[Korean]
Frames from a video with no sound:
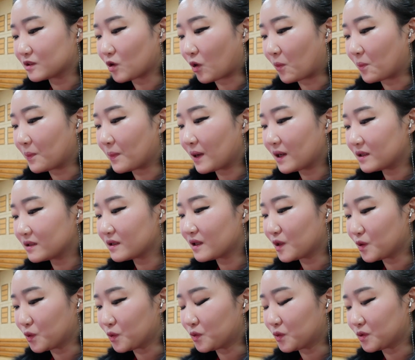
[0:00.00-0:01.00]
더
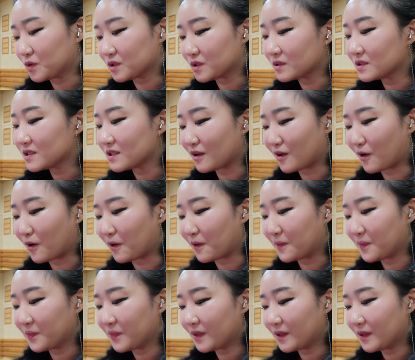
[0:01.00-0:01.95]
빠르게 요동쳤어요.